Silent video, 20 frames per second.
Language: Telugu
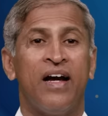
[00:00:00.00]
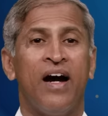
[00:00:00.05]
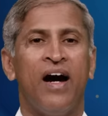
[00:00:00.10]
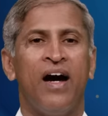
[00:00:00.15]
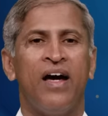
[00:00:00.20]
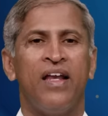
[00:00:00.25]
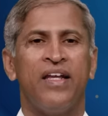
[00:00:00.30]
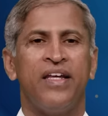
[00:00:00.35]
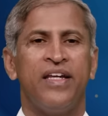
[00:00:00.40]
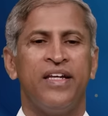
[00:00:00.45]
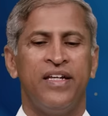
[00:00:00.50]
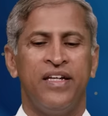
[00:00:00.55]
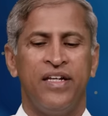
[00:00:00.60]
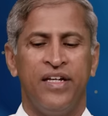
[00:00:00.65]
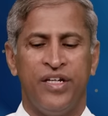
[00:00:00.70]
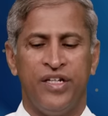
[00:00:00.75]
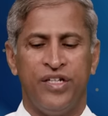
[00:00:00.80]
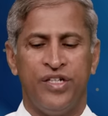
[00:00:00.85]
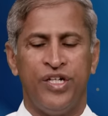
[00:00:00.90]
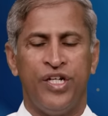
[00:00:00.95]
గాలి
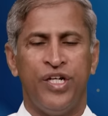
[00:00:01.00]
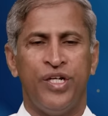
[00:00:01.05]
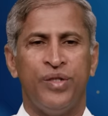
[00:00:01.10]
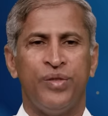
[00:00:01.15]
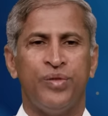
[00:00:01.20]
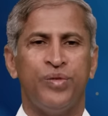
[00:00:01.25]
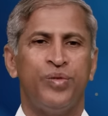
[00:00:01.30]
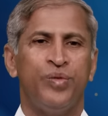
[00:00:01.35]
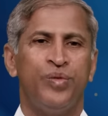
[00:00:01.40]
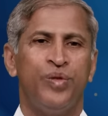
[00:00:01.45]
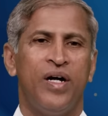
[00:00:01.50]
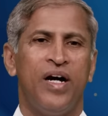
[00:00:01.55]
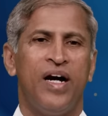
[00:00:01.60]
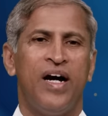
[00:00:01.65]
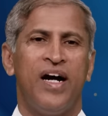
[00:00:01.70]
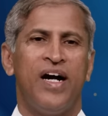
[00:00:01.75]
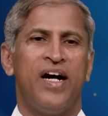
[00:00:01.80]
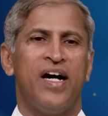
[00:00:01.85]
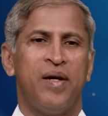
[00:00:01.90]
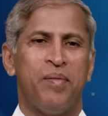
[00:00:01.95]
నీరు
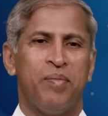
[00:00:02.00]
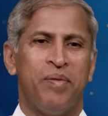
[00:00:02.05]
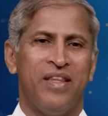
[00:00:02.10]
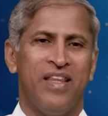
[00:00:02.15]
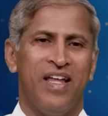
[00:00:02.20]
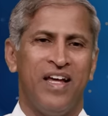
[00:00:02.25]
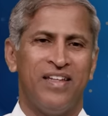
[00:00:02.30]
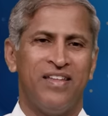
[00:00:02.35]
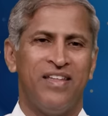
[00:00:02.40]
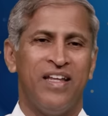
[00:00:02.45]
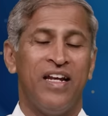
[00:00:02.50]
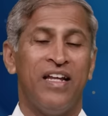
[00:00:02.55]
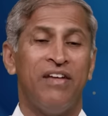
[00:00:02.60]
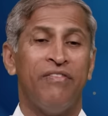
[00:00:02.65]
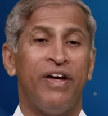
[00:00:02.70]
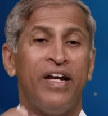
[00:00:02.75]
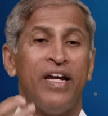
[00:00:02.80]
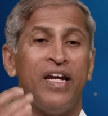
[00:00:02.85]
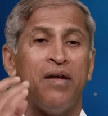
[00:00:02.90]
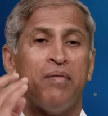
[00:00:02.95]
ఆహార పదార్థాలు
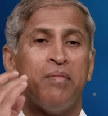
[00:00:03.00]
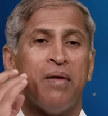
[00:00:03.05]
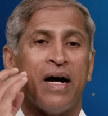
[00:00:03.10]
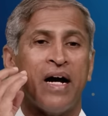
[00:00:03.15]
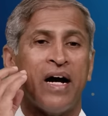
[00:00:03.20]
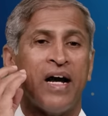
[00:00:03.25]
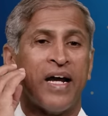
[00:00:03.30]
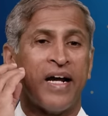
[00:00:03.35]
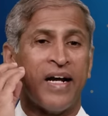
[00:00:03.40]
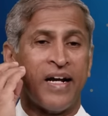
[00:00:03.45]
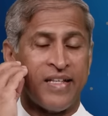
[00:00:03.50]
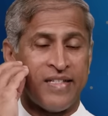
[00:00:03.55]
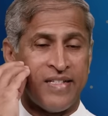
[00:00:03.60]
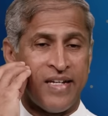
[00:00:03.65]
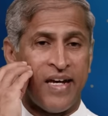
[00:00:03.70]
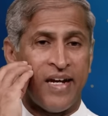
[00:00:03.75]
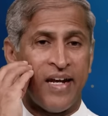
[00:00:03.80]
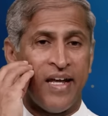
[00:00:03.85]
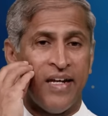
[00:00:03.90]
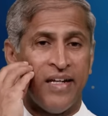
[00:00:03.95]
ఇవన్నీ బాగా ఇక్కడికి
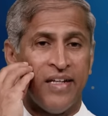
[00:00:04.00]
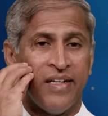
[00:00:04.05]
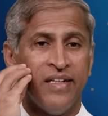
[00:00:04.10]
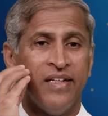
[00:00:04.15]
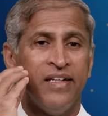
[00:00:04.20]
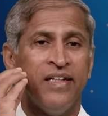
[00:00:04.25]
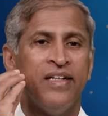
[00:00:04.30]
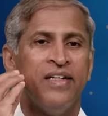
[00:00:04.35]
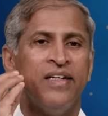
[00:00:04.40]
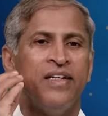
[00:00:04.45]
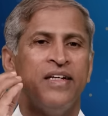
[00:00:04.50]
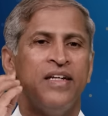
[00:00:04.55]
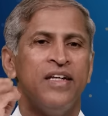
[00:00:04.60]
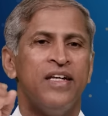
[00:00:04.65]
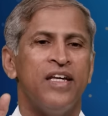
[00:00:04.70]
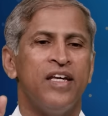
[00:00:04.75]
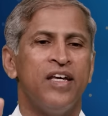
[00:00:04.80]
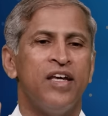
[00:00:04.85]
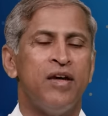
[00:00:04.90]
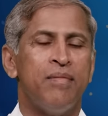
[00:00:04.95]
చేరాలి
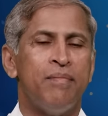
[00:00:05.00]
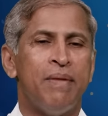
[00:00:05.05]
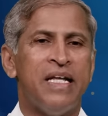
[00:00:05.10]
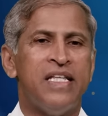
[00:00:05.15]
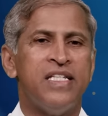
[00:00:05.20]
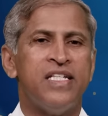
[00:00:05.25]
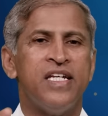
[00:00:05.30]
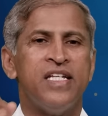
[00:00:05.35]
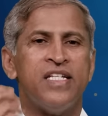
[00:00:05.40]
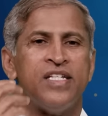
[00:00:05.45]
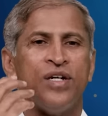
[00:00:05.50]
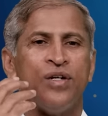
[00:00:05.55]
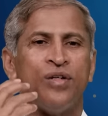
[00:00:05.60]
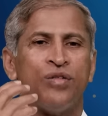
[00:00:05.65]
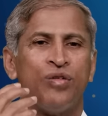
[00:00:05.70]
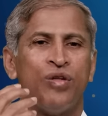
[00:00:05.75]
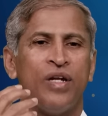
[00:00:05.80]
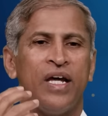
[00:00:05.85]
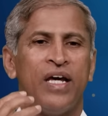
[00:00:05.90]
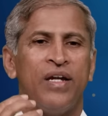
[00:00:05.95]
ఈ మంచి
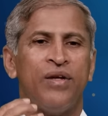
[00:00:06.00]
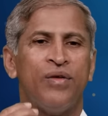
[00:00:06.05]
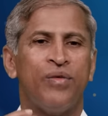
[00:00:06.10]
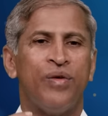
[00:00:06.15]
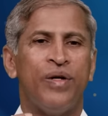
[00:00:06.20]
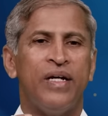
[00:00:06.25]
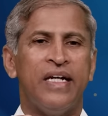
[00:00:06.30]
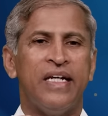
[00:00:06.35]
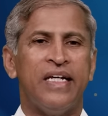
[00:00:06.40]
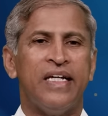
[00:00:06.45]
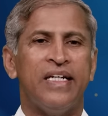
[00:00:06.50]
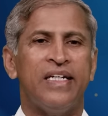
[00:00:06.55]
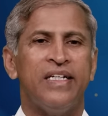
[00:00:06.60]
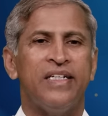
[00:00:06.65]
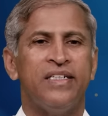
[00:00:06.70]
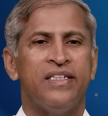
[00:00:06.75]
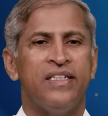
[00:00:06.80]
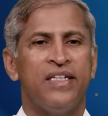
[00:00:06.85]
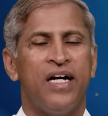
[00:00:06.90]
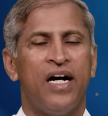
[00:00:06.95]
చేరుతున్నాయనుకోండి
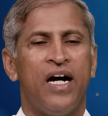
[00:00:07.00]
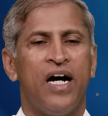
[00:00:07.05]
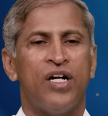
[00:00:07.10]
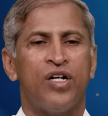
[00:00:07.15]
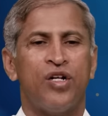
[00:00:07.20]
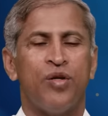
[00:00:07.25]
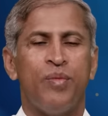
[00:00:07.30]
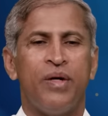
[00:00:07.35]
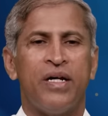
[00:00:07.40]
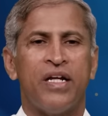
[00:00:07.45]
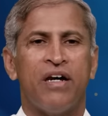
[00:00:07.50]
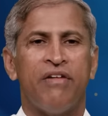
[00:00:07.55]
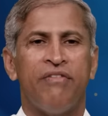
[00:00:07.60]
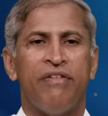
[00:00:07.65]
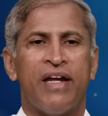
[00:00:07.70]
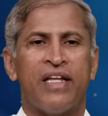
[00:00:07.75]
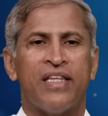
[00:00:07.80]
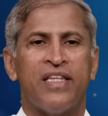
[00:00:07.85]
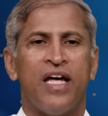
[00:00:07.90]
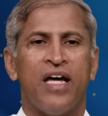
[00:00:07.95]
ఆటోమేటిక్గా
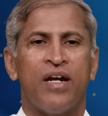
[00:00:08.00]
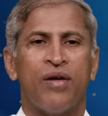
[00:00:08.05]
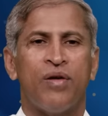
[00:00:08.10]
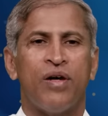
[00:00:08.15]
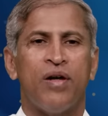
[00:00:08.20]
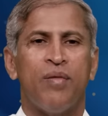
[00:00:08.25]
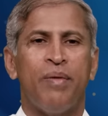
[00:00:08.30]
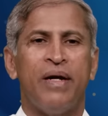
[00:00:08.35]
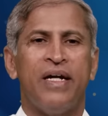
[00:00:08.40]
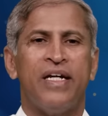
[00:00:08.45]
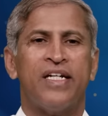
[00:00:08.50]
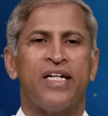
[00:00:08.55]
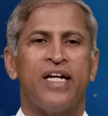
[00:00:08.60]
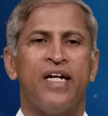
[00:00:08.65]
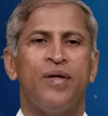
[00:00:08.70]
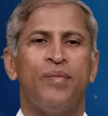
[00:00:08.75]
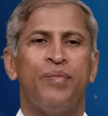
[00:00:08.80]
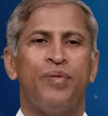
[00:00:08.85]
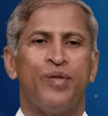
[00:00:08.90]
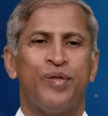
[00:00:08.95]
వ్యర్థాలు కూడా బయటికి
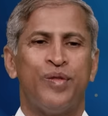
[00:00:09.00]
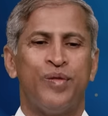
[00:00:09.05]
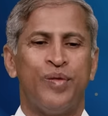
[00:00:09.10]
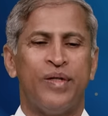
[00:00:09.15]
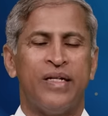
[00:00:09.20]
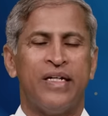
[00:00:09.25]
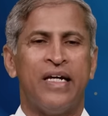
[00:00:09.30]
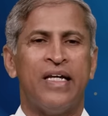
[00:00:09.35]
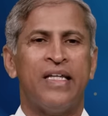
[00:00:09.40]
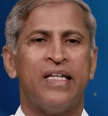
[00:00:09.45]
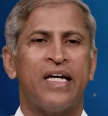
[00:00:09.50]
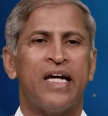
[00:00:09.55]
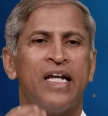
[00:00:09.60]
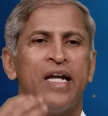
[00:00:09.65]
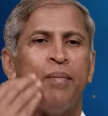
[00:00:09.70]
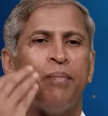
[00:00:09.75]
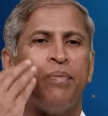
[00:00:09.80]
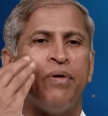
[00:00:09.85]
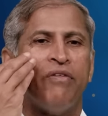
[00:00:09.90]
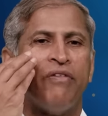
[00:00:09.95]
వెళ్ళిపోతూ ఉంటాయి అందుకని
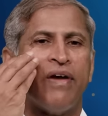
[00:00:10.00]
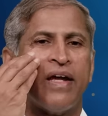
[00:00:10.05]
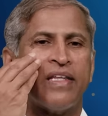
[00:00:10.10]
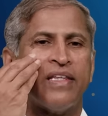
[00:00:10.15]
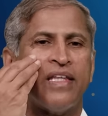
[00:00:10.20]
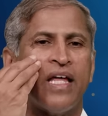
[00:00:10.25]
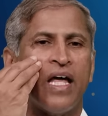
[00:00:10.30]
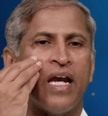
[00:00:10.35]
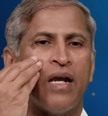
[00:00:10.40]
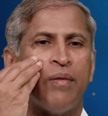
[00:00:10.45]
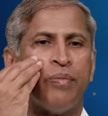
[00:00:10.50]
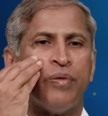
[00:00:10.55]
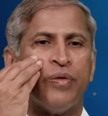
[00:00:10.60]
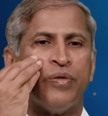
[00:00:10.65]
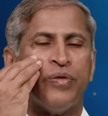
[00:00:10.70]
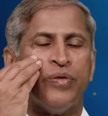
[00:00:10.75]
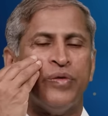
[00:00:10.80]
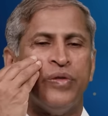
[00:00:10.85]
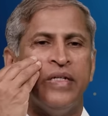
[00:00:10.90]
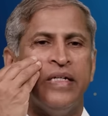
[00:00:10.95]
ఎప్పుడు వ్యర్థాలు
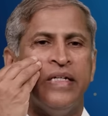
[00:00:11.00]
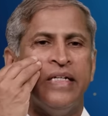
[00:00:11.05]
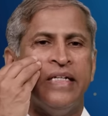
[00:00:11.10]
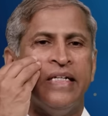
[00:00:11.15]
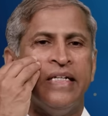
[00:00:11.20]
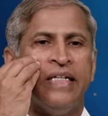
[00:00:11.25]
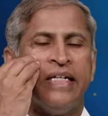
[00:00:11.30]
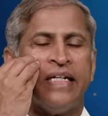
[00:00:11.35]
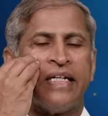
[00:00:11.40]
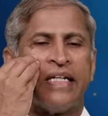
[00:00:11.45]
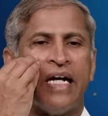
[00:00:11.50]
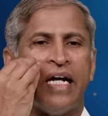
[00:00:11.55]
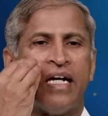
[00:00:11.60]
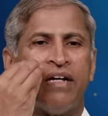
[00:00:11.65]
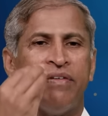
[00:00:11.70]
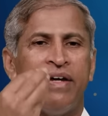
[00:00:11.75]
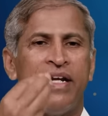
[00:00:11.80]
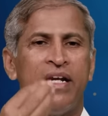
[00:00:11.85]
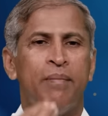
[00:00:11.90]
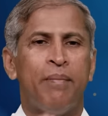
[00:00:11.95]
అప్పుడు
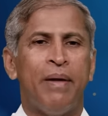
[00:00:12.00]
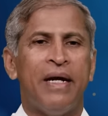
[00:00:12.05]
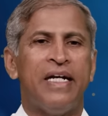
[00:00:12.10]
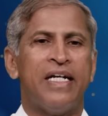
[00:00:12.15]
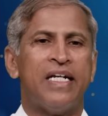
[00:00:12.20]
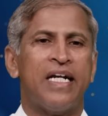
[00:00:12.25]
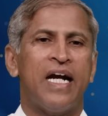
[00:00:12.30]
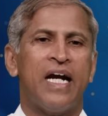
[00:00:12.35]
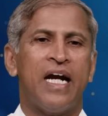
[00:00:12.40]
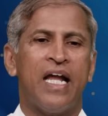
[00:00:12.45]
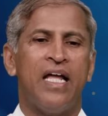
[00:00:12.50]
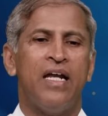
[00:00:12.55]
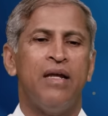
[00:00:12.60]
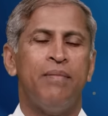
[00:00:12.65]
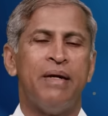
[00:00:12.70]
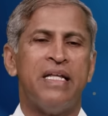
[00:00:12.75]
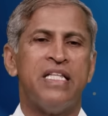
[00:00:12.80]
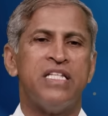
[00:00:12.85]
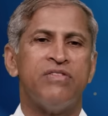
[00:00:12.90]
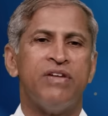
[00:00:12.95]
ఇట్లాంటివన్నీ బయటికి వెళ్ళాలి
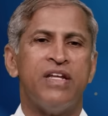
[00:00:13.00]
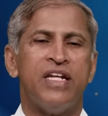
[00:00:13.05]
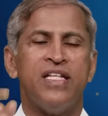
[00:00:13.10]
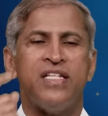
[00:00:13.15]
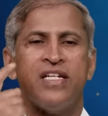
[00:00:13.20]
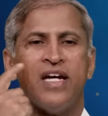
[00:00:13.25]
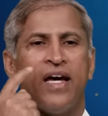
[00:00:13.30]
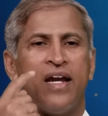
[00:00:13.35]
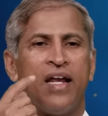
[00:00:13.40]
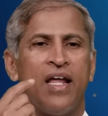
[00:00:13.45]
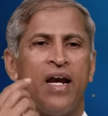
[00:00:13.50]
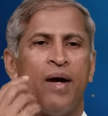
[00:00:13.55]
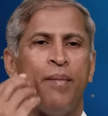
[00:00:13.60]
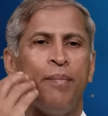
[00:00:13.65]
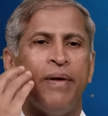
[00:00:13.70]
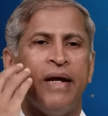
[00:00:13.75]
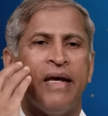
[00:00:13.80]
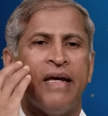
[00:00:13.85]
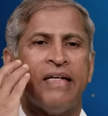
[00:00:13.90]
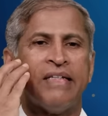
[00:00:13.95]
మంచివన్నీ చేరాలి
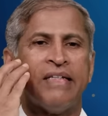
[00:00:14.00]
అప్పుడే